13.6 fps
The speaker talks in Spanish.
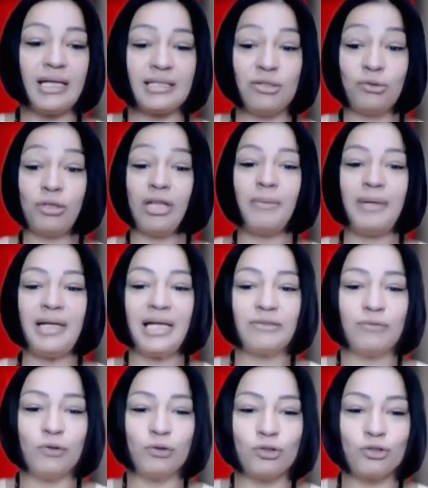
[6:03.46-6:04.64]
Eh, si ustedes ven
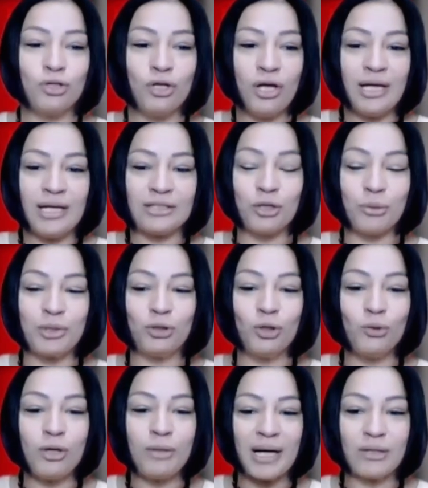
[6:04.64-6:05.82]
las fotos, sobre
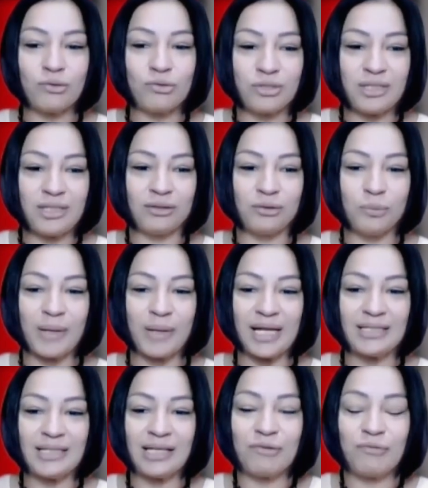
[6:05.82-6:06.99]
todo el varoncito,
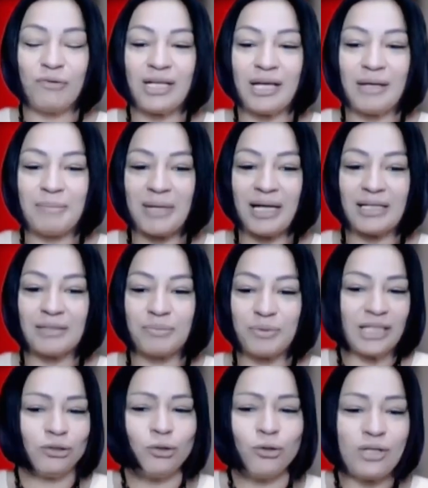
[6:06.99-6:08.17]
parece que fue el que más,
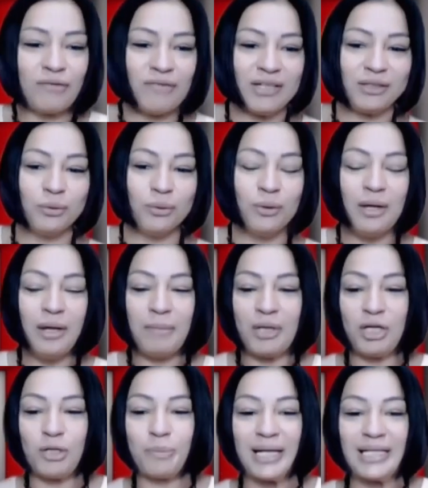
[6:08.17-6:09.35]
pues a todo le afectó,
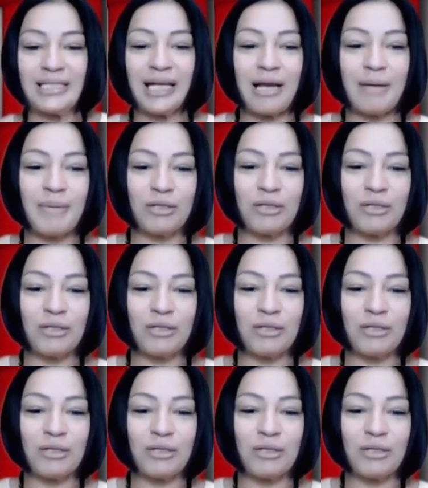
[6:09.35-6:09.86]
pero parece que al